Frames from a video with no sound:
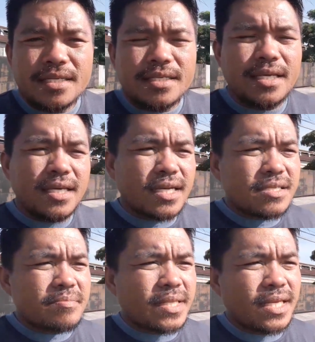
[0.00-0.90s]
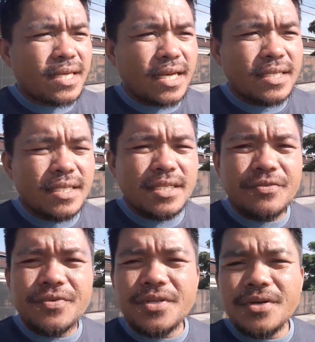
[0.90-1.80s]
Di kesempatan kali ini
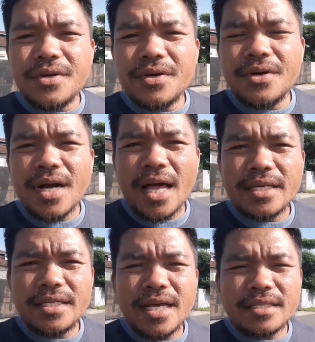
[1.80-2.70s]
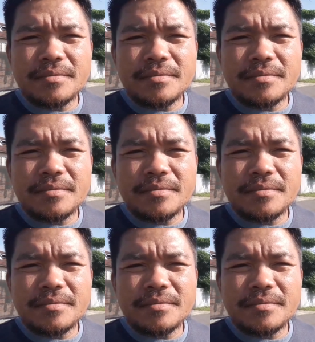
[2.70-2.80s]
di video kali ini ya,